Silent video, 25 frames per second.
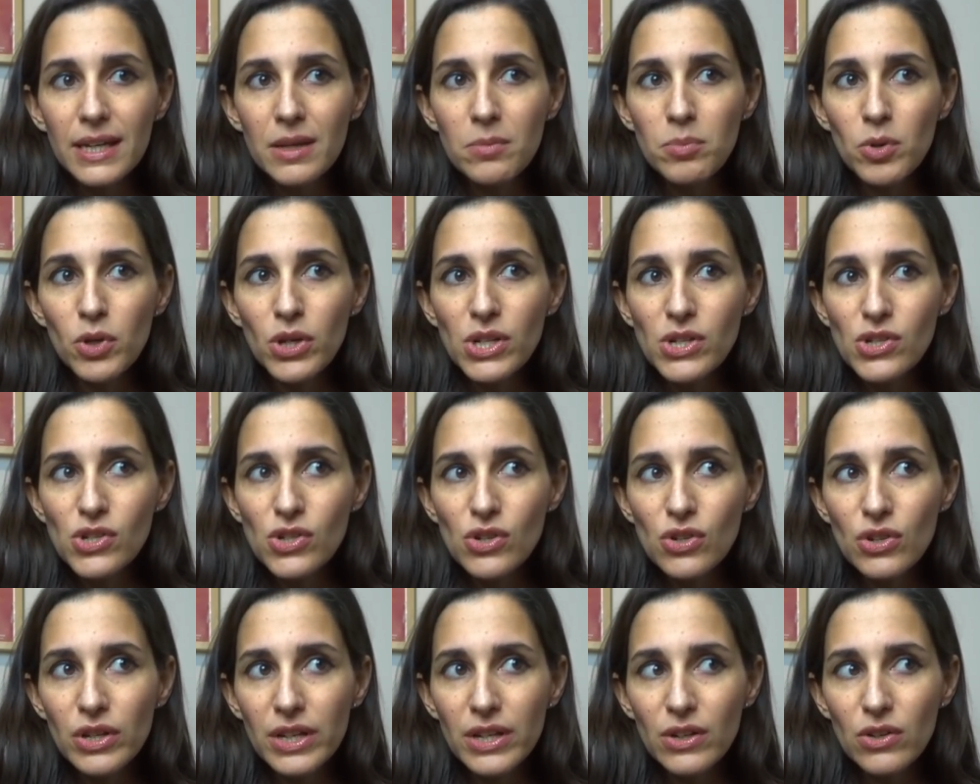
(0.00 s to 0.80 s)
Y por
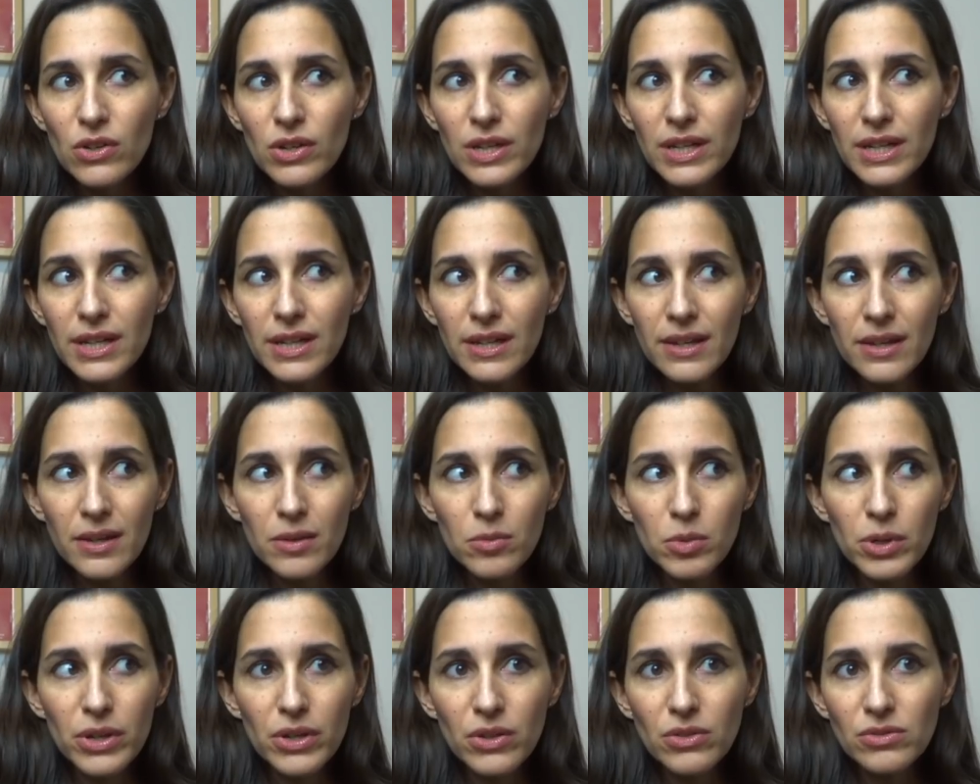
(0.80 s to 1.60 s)
eso creo
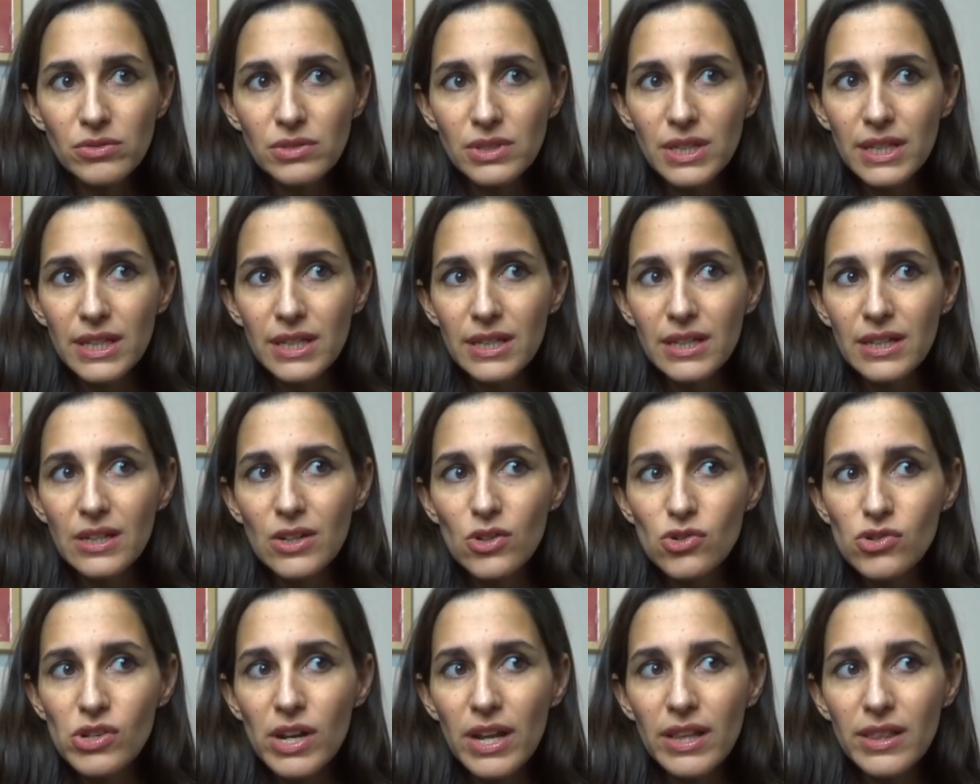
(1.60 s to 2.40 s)
que, bueno, de
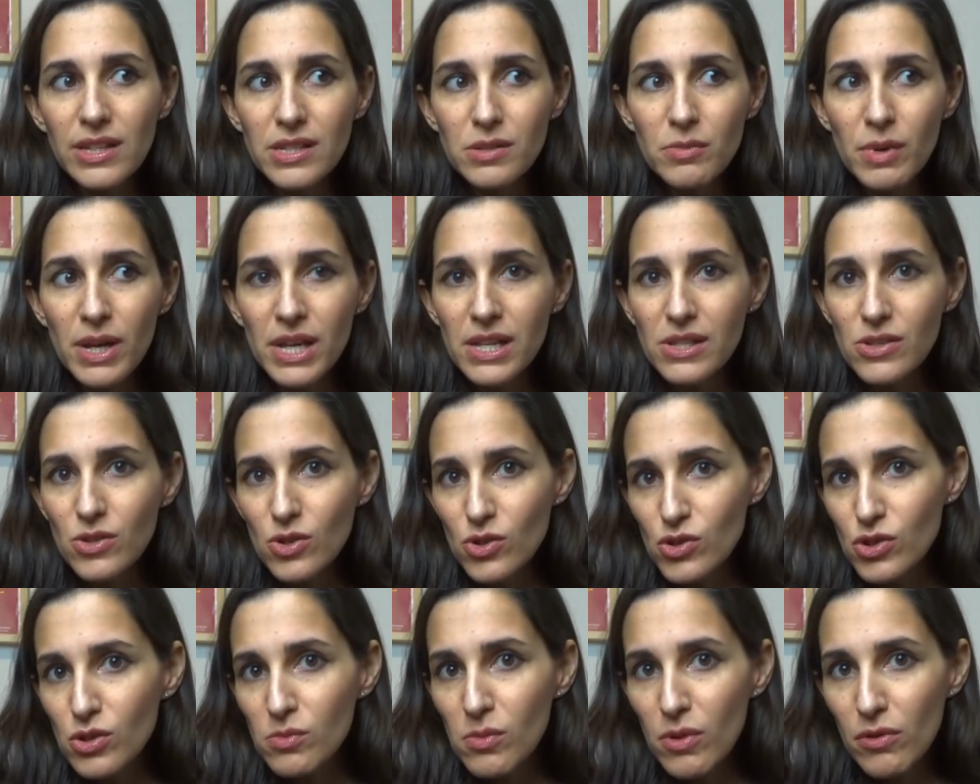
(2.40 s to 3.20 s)
los grandes
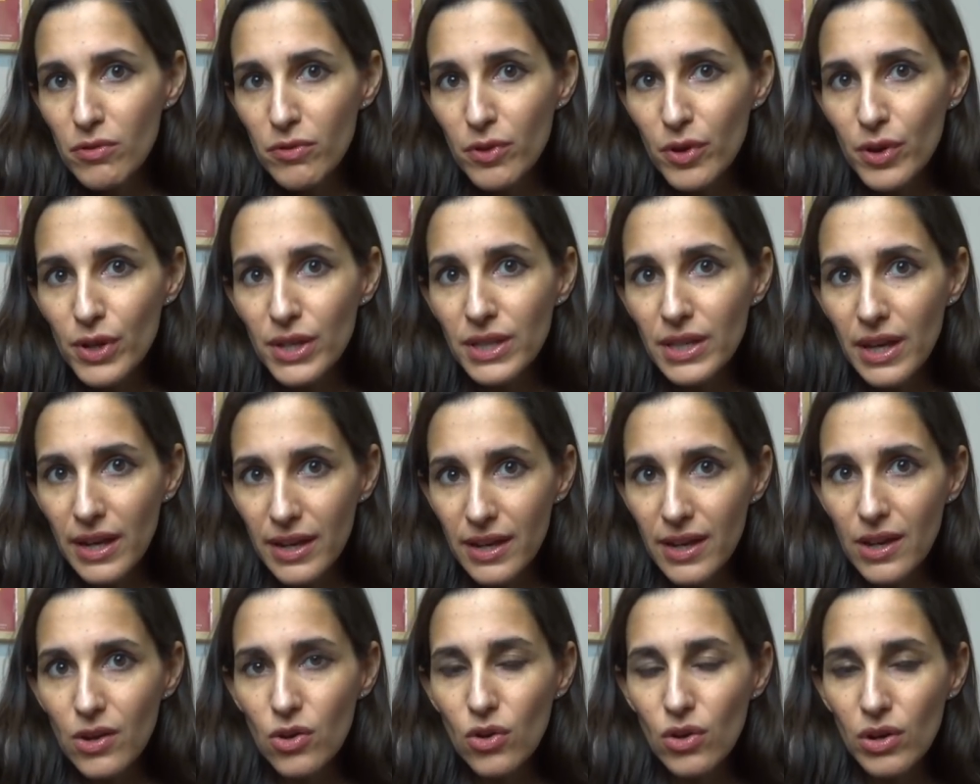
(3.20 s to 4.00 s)
maestros como Freud
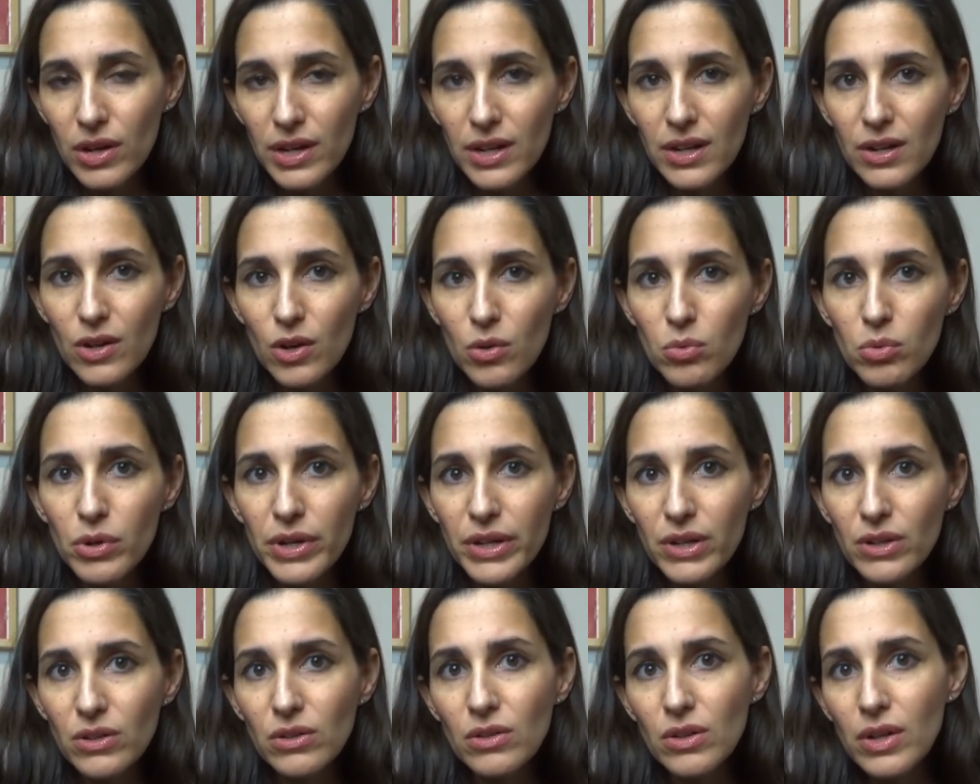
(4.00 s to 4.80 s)
hay que coger lo
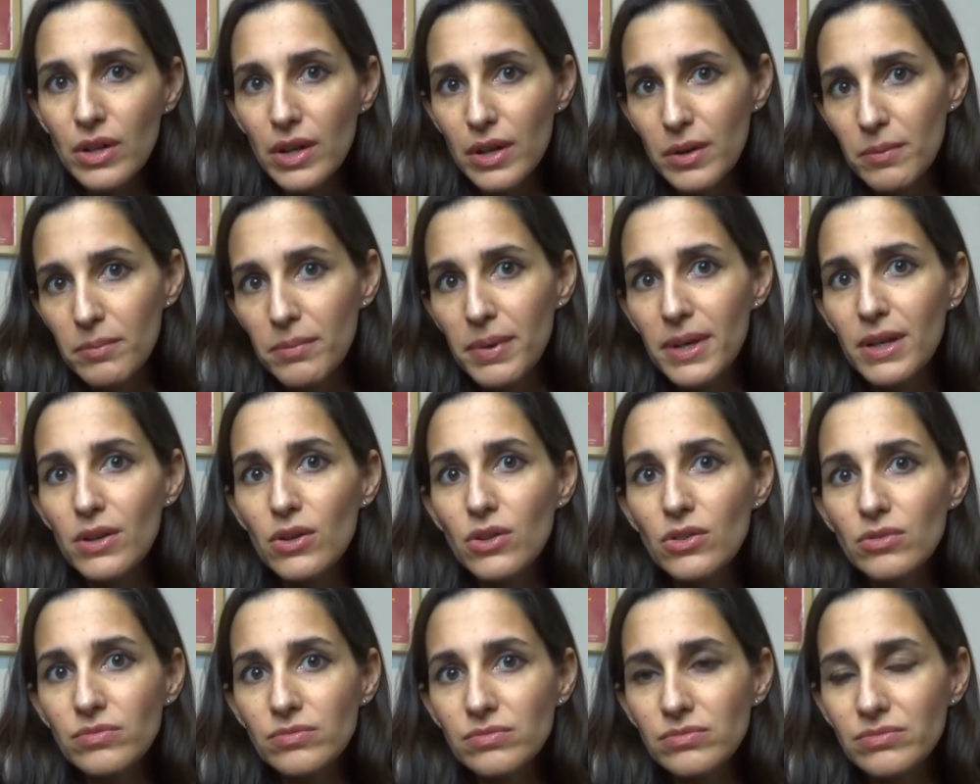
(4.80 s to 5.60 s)
bueno,
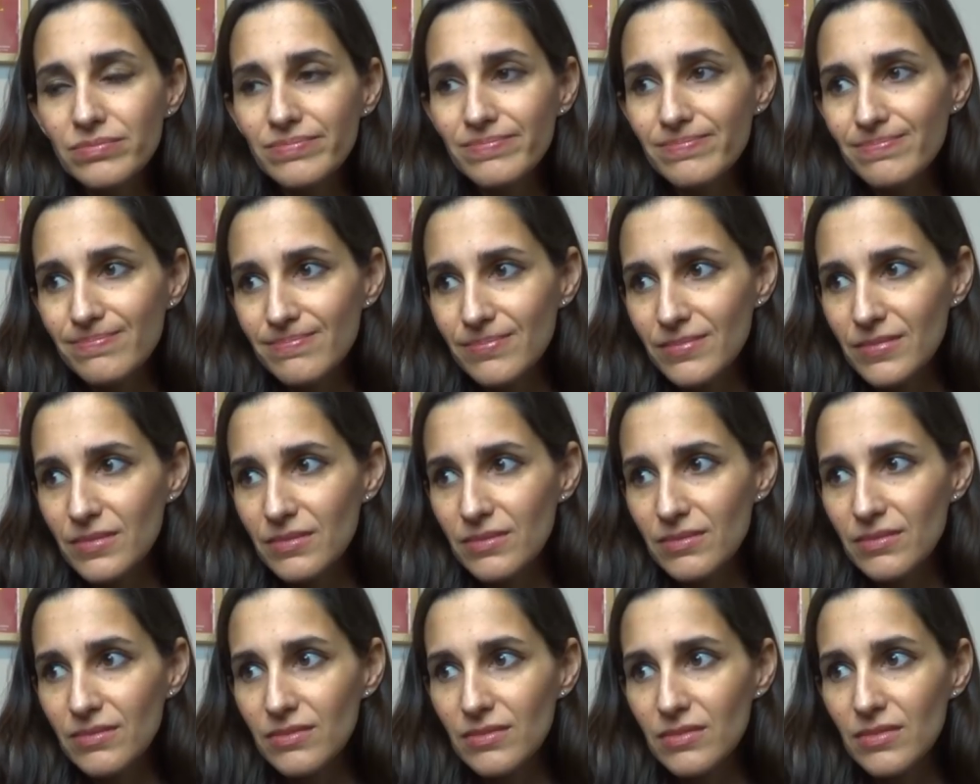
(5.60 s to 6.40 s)
pero
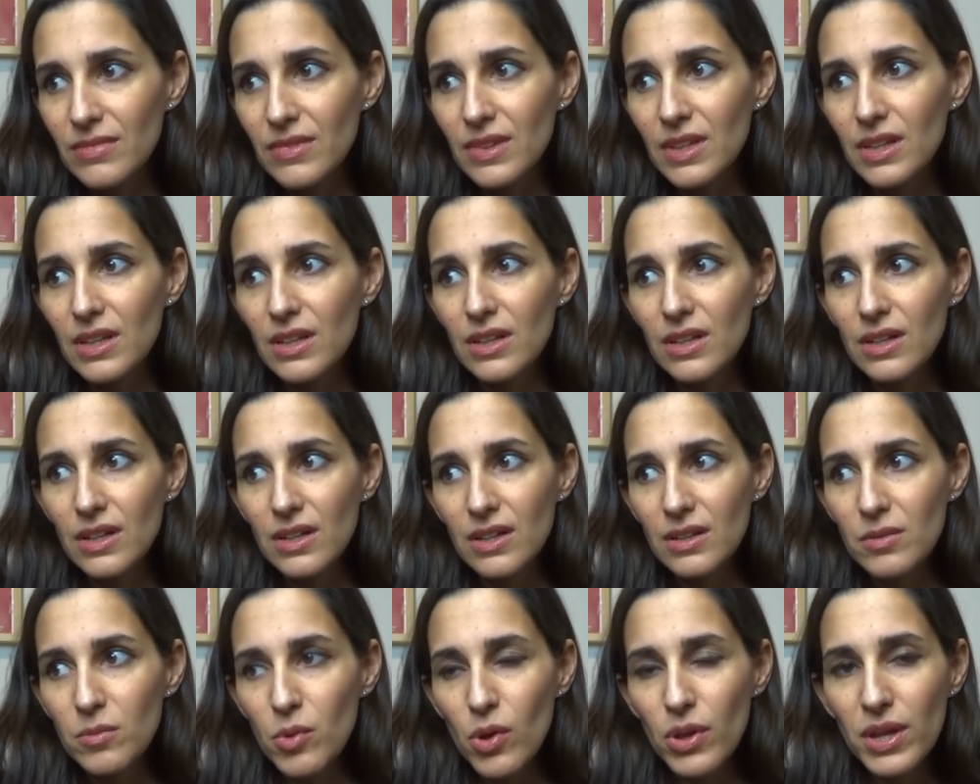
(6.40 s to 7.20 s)
mm,
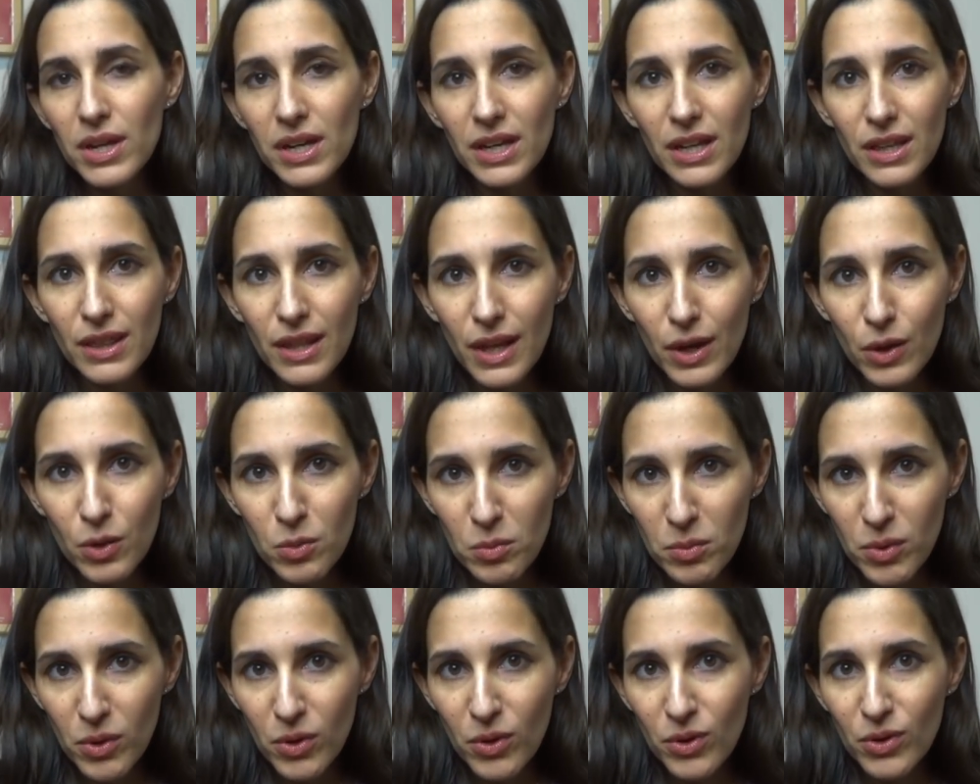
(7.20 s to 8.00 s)

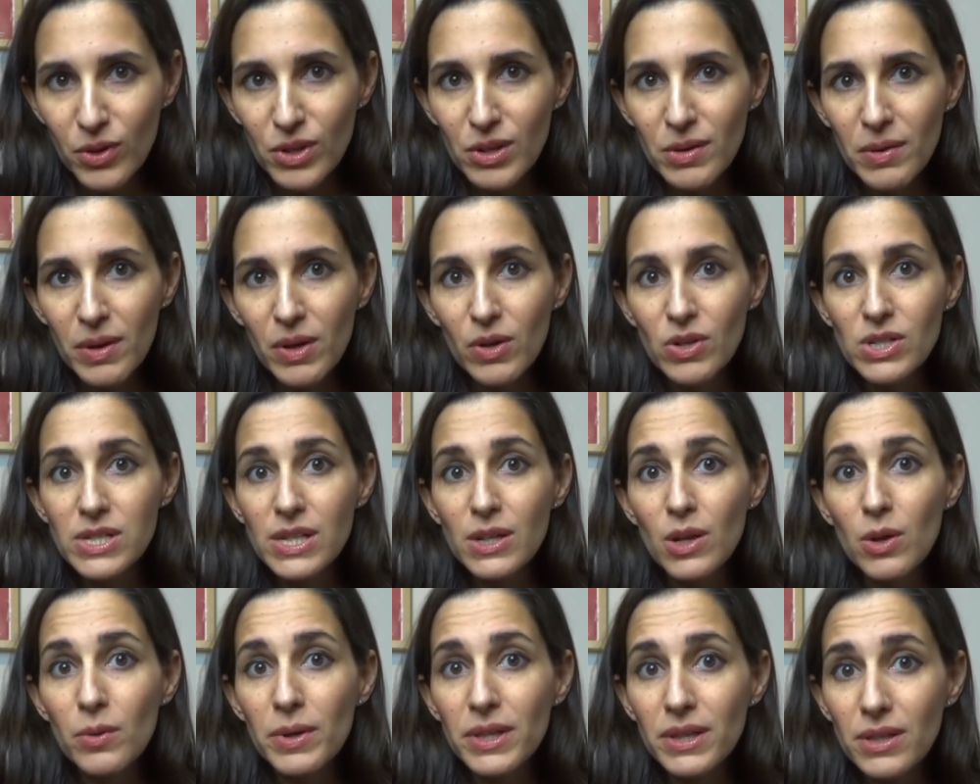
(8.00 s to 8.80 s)
modernizarlo un poco, no llevarlo al
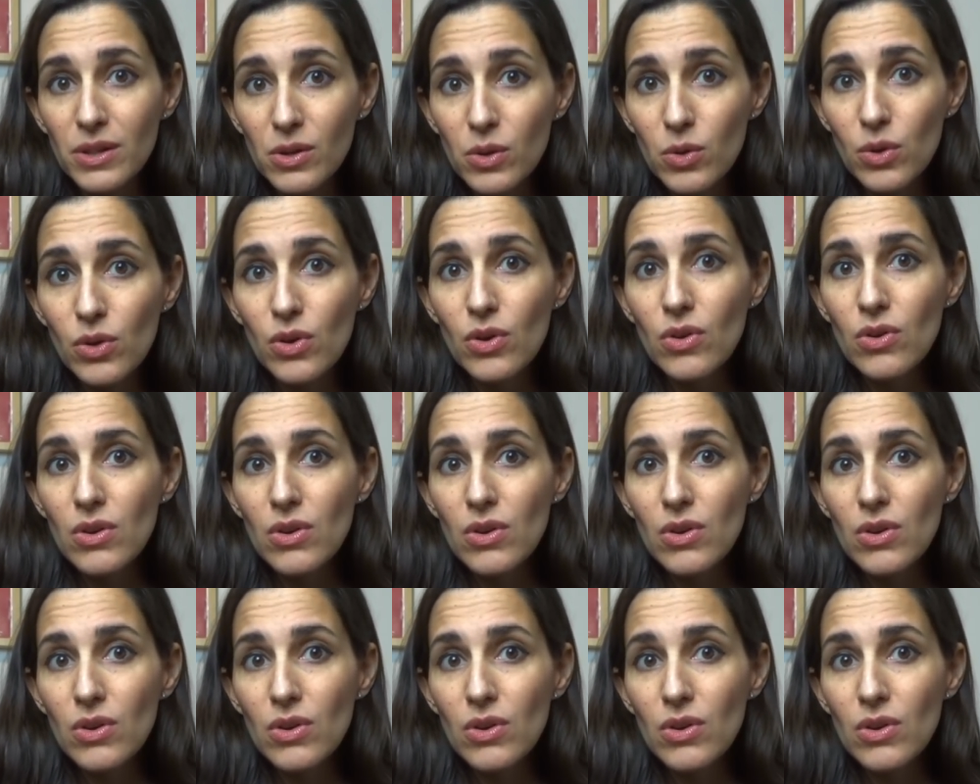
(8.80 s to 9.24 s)
siglo XXI